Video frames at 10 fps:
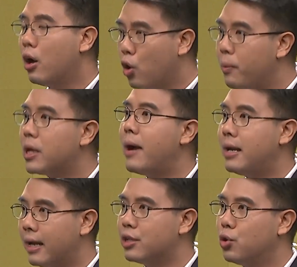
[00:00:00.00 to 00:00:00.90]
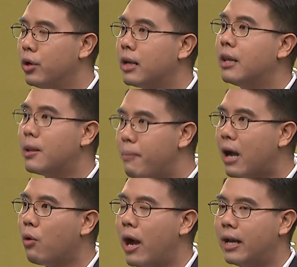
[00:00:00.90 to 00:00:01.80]
โรงพยาบาลเอกชน กันซะ
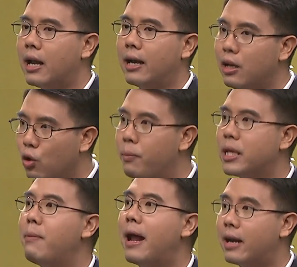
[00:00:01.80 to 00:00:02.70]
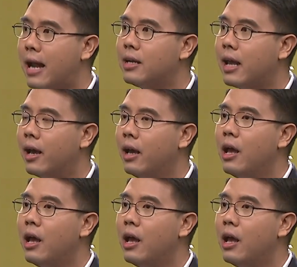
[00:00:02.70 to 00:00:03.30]
มากกว่าในขณะที่โรงพยาบาลรัฐเนี่ย